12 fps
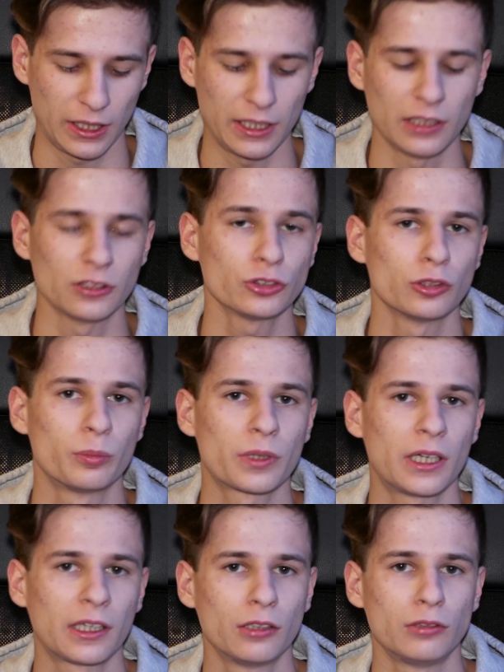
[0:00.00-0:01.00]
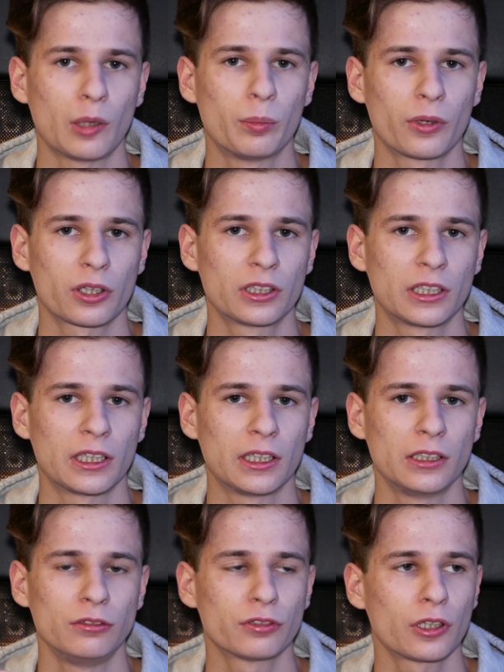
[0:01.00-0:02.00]
e sopra anche una
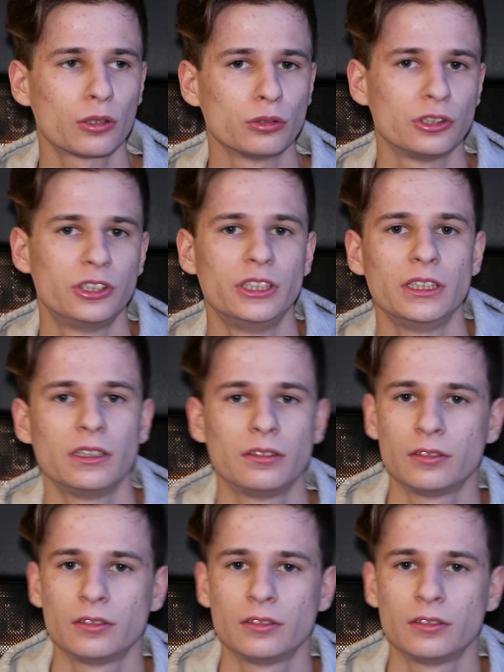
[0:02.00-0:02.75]
porta infrarossi